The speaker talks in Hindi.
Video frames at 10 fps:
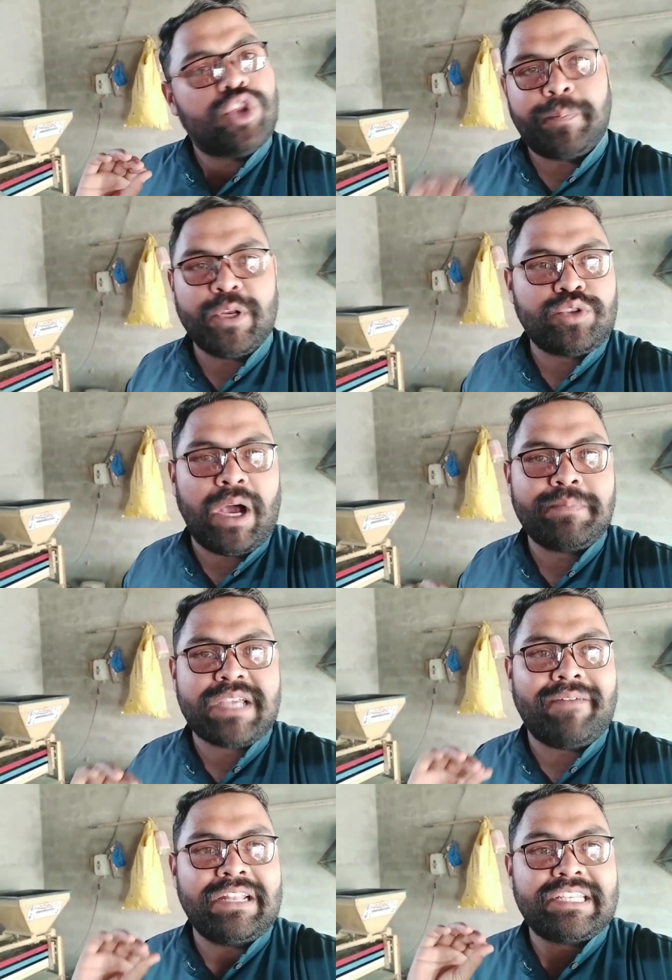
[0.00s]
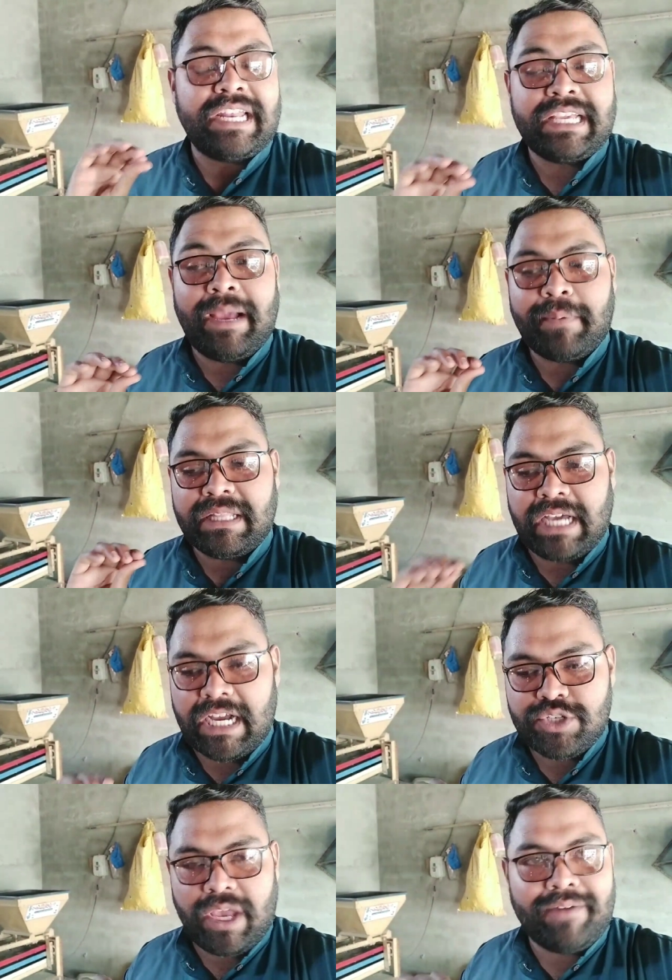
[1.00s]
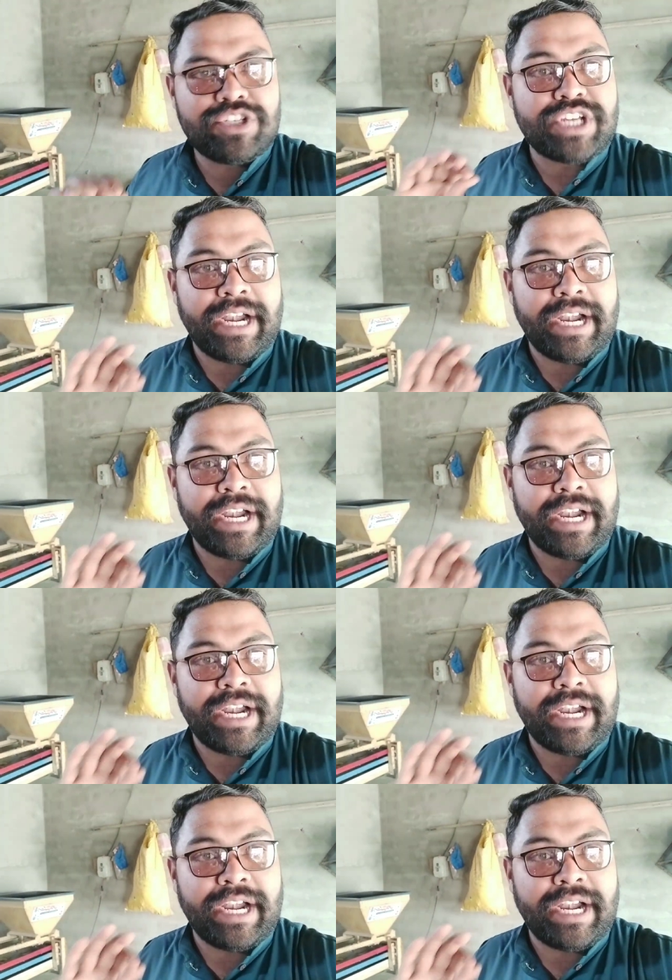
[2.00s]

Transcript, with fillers: तो फिर तो आप चावल यानी कि आपका धान जो है वो